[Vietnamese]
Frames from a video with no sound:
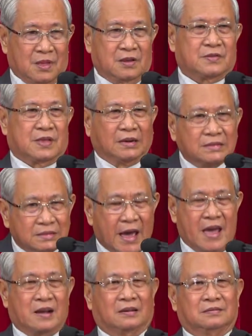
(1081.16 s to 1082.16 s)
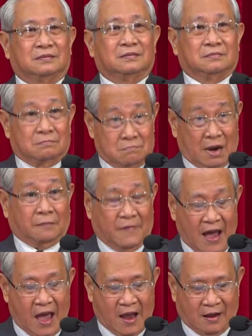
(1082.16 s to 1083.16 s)
những chân đèn bằng
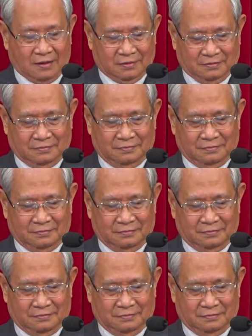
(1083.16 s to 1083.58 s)
vàng.